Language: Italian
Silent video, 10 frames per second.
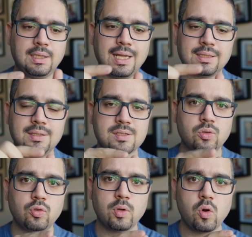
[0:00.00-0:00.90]
l'hard disk
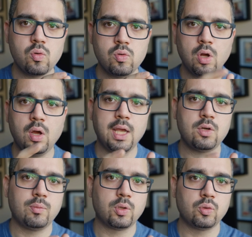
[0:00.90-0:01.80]
numero 1 e
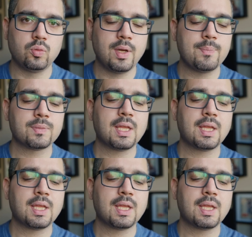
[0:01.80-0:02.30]
numero 2,